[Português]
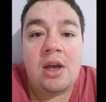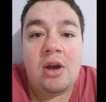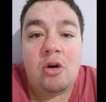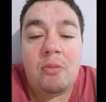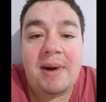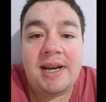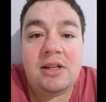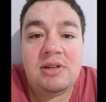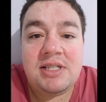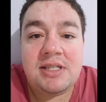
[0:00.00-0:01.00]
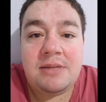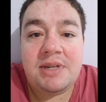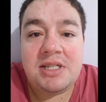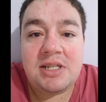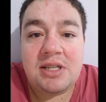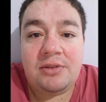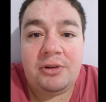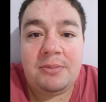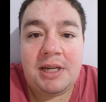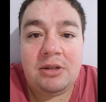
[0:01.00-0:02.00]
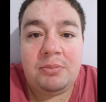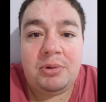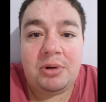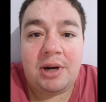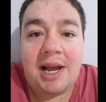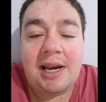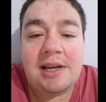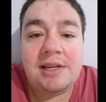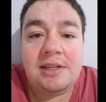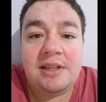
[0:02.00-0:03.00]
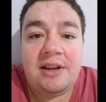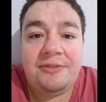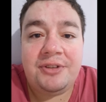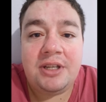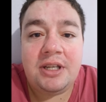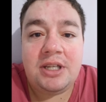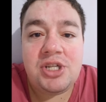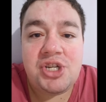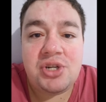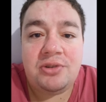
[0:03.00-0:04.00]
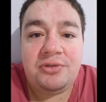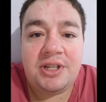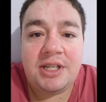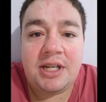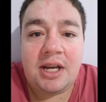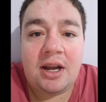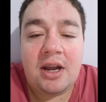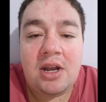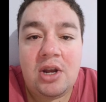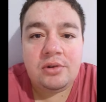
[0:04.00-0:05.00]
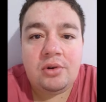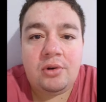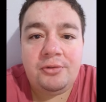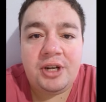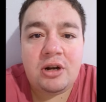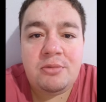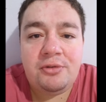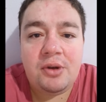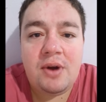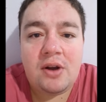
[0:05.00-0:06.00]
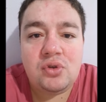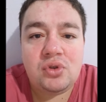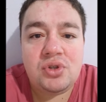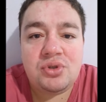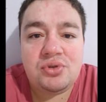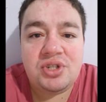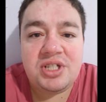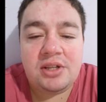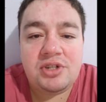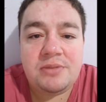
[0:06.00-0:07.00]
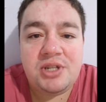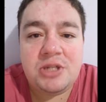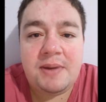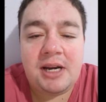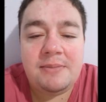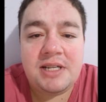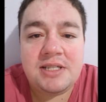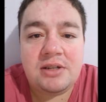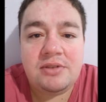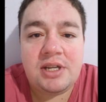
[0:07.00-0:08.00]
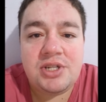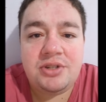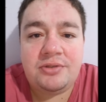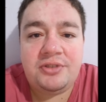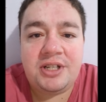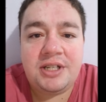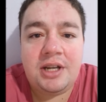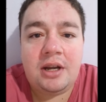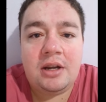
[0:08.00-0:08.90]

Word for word: O paredão dessa semana está sendo formado por Alane, Davi e Giovanna. Confira como foi o áudio do discurso da Schmidt para a eliminação da Giovana.